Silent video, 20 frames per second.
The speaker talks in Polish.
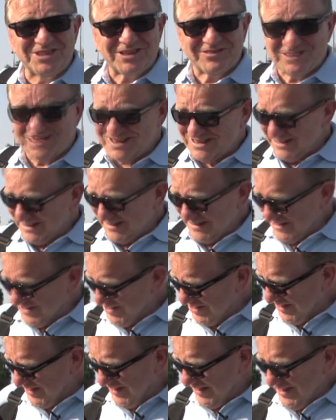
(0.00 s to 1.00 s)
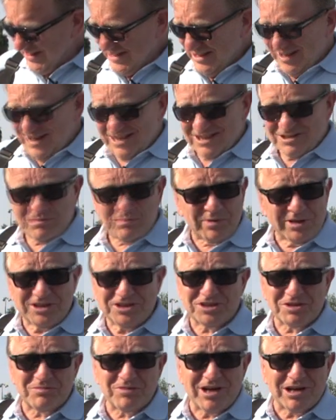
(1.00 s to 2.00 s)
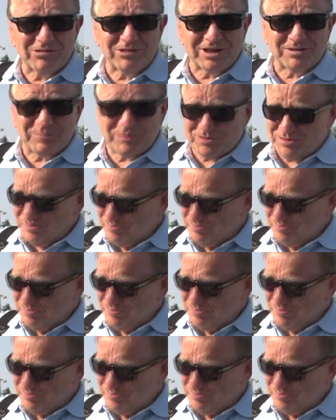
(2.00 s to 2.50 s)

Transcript: witam Was serdecznie. Złapaliście mnie akurat